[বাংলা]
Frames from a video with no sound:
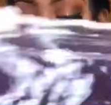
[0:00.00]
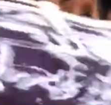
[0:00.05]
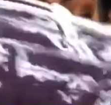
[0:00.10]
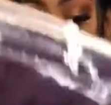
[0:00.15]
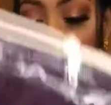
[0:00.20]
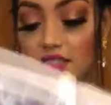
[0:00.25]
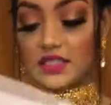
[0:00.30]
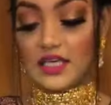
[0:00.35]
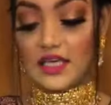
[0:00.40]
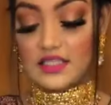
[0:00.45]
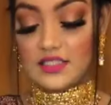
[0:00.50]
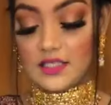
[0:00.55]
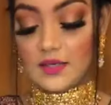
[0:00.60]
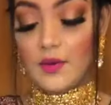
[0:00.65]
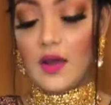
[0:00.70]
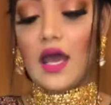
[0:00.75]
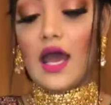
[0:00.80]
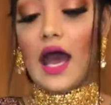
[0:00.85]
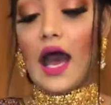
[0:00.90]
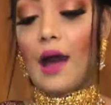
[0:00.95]
মাচ এই যে
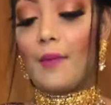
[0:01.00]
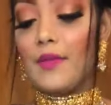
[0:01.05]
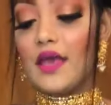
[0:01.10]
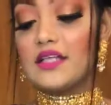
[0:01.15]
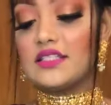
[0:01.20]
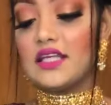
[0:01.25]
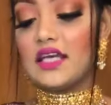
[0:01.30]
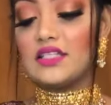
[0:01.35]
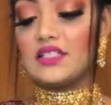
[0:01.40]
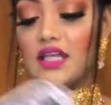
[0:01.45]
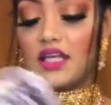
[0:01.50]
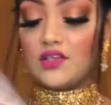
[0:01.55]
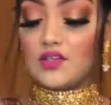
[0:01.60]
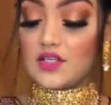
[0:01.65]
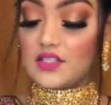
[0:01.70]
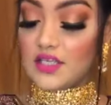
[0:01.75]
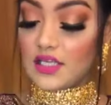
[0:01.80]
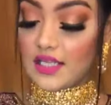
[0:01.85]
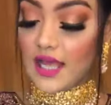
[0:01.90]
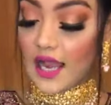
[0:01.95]
আমি আজকে যে
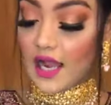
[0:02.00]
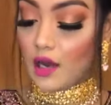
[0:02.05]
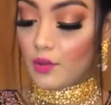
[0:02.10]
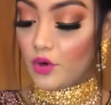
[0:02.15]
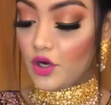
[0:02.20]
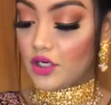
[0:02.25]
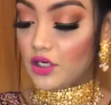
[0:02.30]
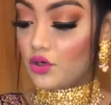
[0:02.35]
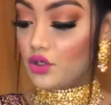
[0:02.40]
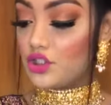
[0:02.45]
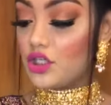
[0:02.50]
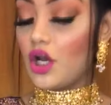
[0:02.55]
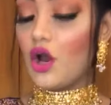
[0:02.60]
ড্রেসটা দেখাবো এটা হচ্ছে